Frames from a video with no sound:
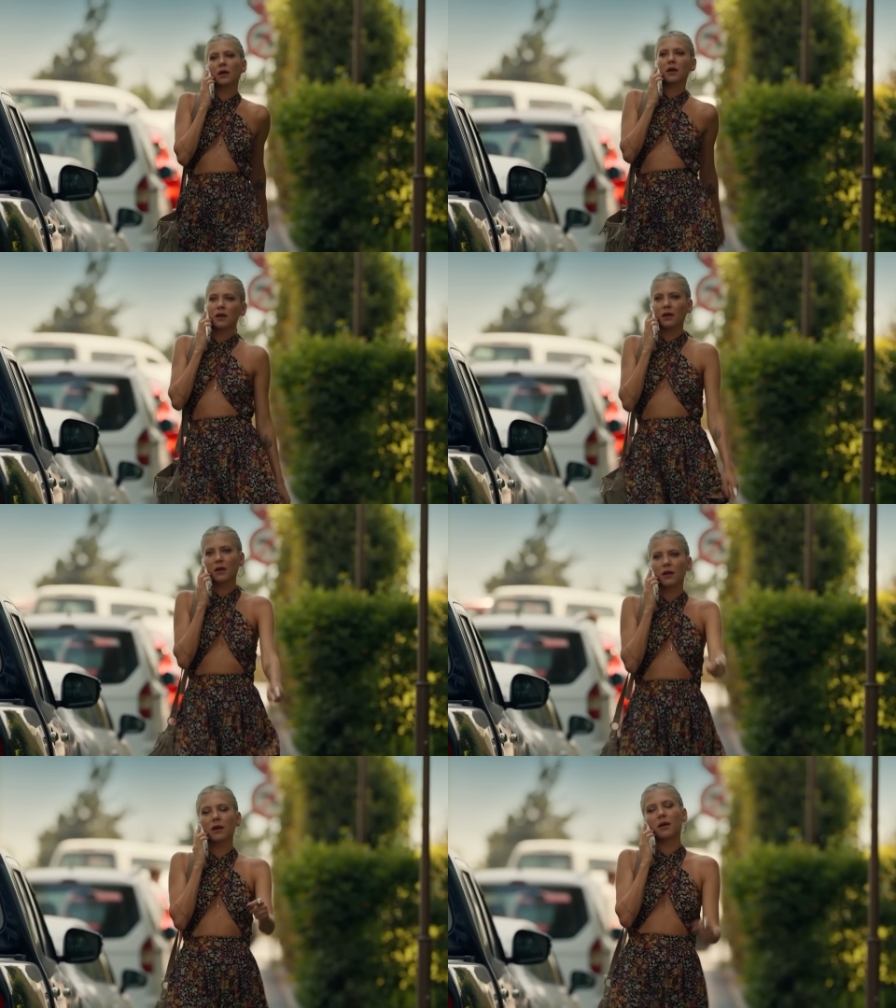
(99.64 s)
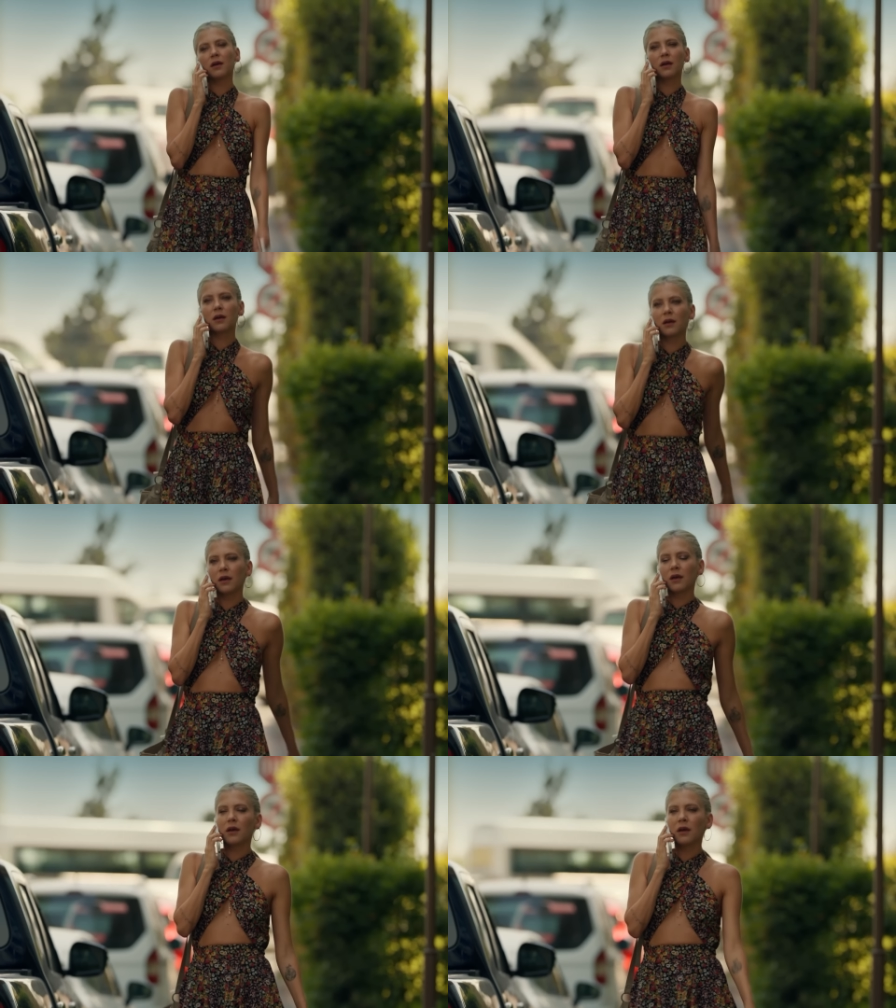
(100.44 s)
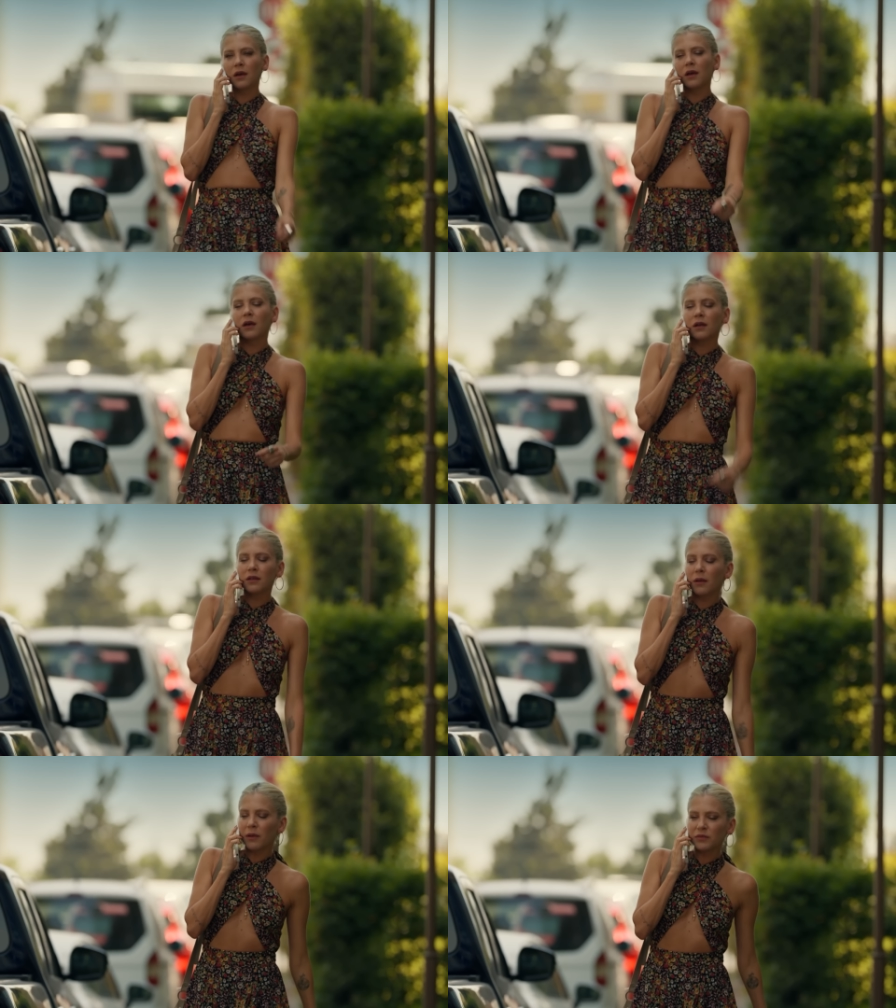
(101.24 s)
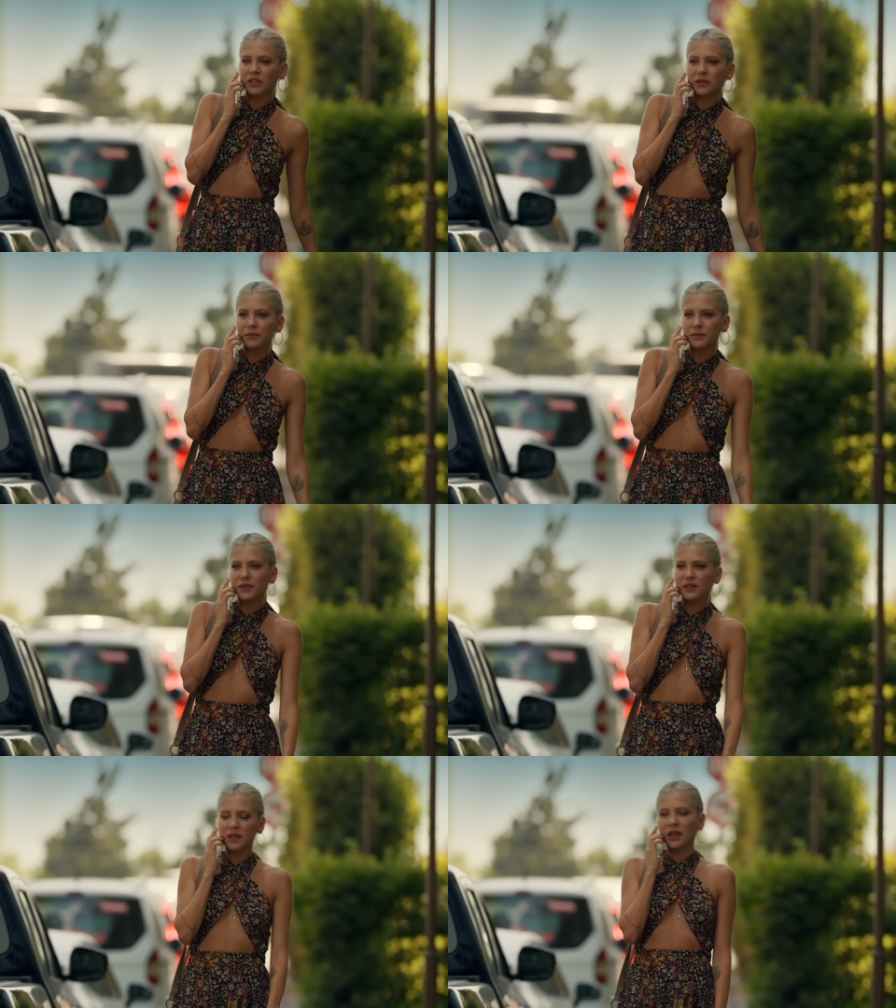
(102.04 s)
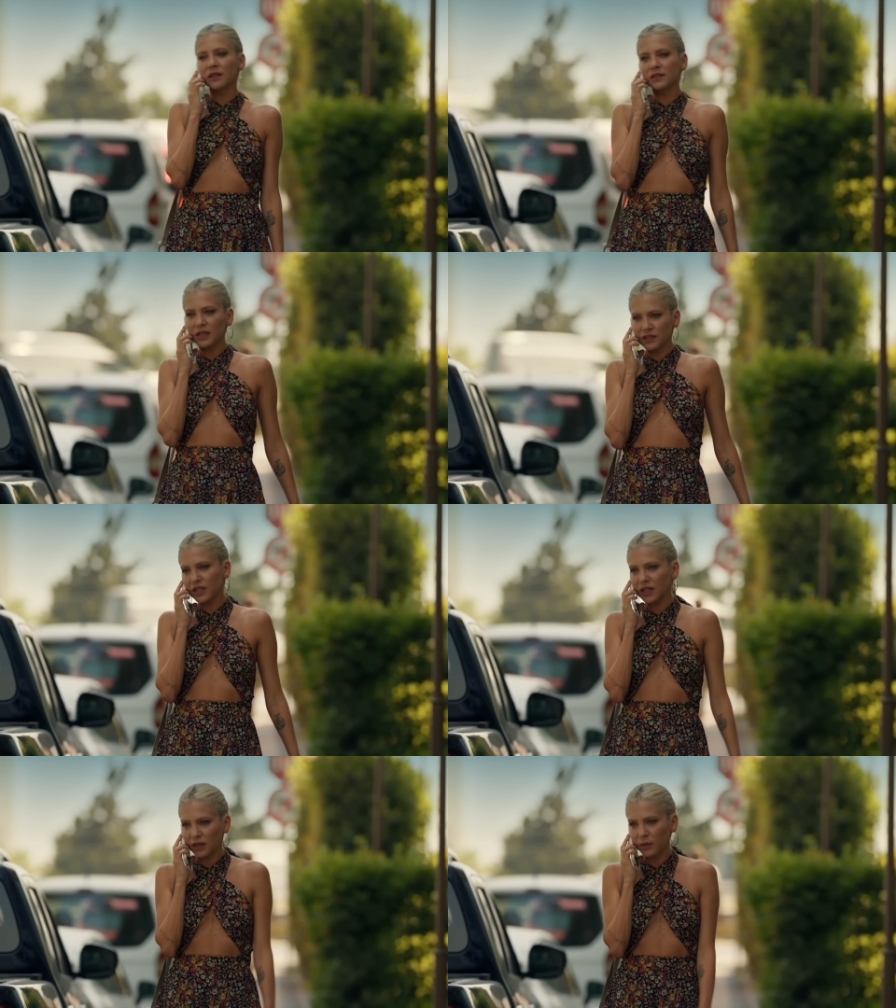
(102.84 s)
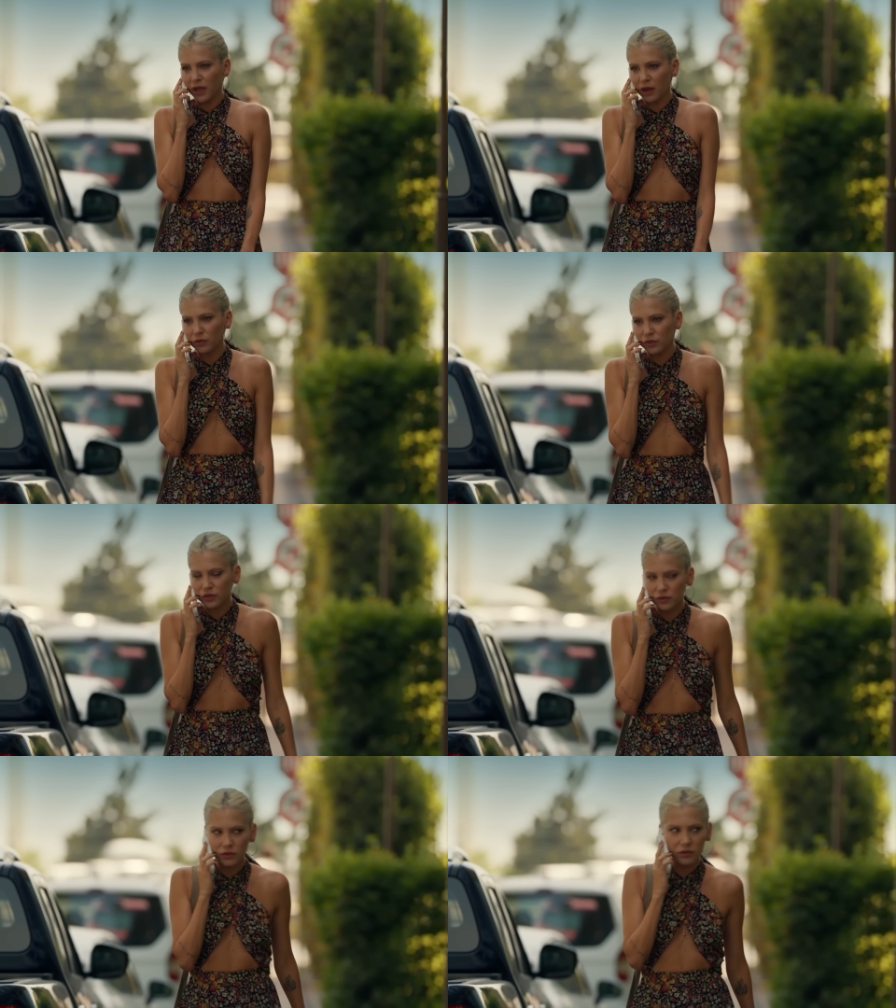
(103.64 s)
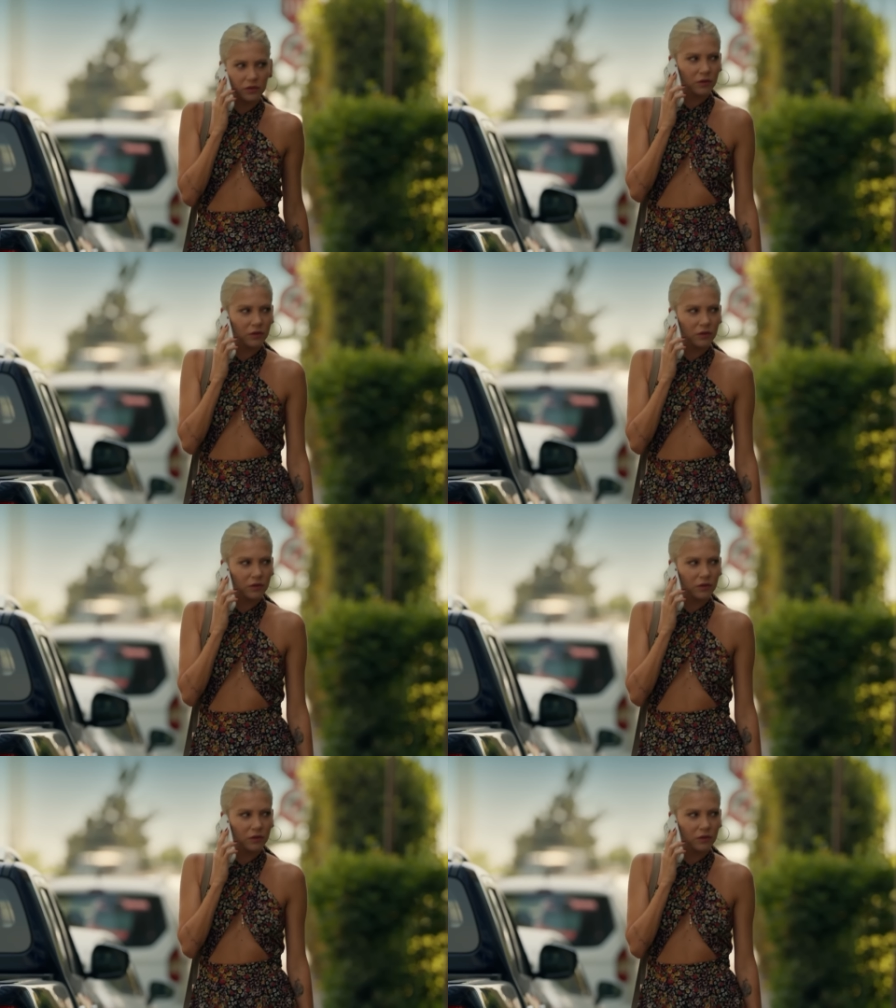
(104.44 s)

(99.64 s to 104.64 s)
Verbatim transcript: bizi de sokağa attılar şu an. Tamam canım. Siz de kendinize gidecek yeni bir yer bulursunuz.